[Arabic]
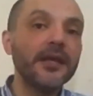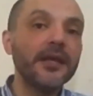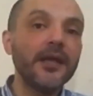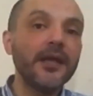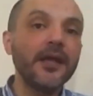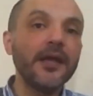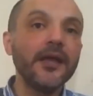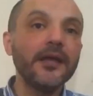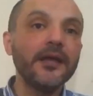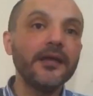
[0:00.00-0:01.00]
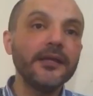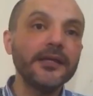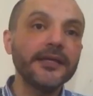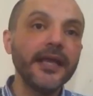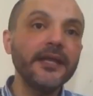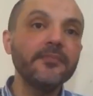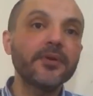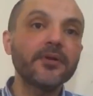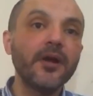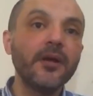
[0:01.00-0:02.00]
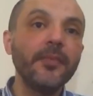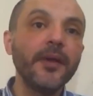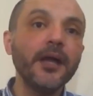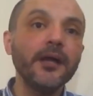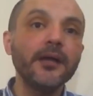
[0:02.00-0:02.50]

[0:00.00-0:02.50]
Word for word: آه، الجانب الرابع